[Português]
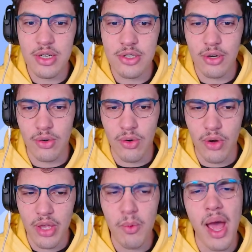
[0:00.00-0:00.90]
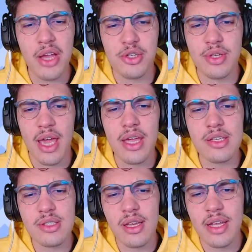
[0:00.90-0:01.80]
jogou. Eu acho que é
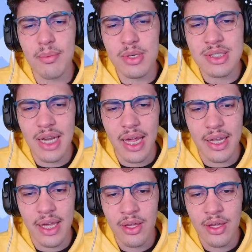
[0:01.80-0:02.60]
isso que ele quer mostrar, né?